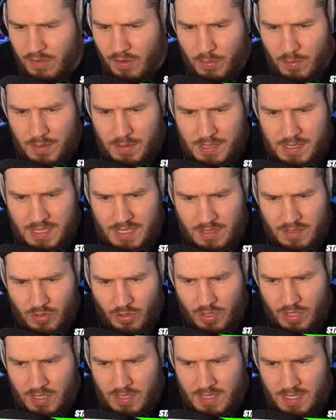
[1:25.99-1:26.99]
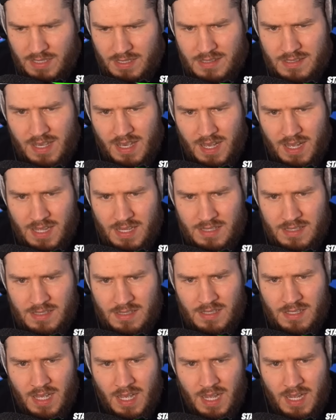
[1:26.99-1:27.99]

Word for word: Warum habe ich hier neue Dings erhalten?